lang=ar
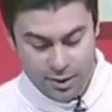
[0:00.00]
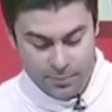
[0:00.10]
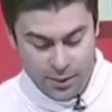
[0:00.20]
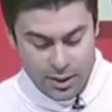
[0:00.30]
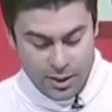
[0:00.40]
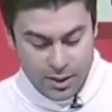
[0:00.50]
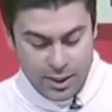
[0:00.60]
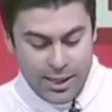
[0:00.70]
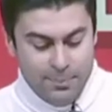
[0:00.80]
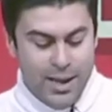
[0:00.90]
طيب
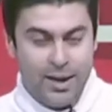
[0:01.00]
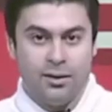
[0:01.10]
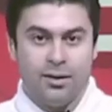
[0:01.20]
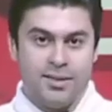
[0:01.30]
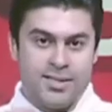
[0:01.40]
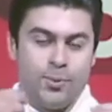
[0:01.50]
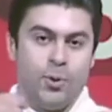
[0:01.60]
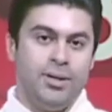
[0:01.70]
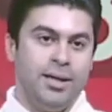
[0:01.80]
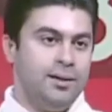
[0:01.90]
اهم حاجه نغطي زي ما
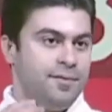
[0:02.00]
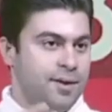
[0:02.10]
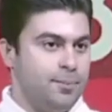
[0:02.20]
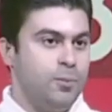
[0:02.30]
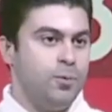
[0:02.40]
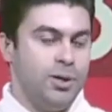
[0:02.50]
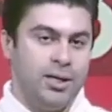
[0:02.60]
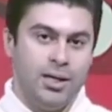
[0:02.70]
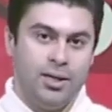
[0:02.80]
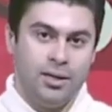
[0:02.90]
قلنا الفم
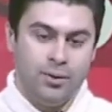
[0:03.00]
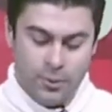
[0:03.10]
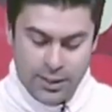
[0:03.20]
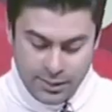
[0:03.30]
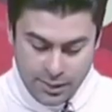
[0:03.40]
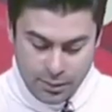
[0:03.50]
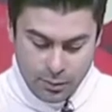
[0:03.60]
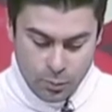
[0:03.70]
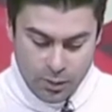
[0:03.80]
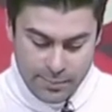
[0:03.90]

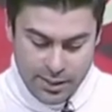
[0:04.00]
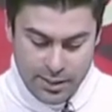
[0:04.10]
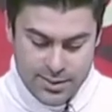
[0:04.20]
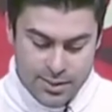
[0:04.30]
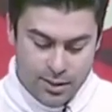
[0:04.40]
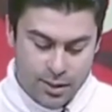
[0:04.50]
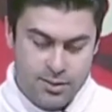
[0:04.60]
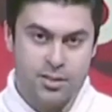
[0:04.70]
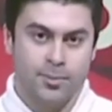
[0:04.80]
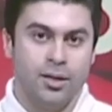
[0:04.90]
والايدين وكمان اثناء
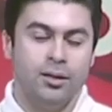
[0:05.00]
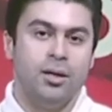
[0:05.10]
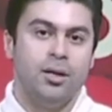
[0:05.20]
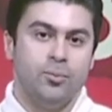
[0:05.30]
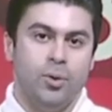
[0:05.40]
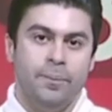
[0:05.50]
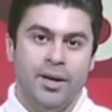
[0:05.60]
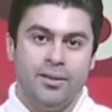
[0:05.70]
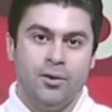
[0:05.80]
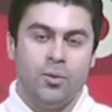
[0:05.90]
العطس طبعا مهم
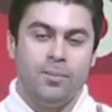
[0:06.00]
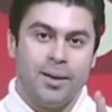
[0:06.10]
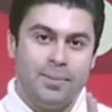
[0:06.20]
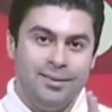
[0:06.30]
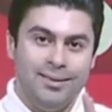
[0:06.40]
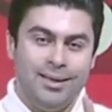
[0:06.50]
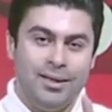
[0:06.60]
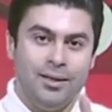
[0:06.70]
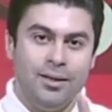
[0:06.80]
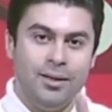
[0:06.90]
جدا يكون معاك
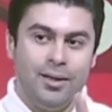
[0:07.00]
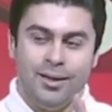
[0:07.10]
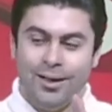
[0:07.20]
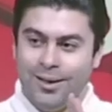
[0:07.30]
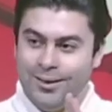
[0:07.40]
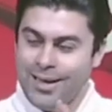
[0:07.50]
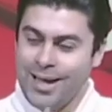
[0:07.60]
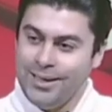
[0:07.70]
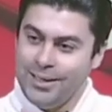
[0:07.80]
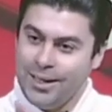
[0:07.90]
منديل
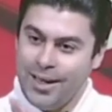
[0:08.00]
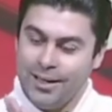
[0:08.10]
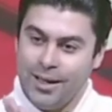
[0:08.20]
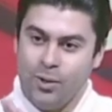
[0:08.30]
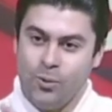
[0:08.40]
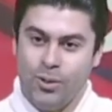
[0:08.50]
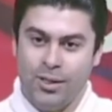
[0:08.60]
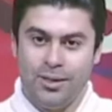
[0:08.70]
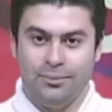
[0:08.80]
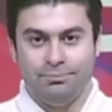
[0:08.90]
يعني هرجع اقول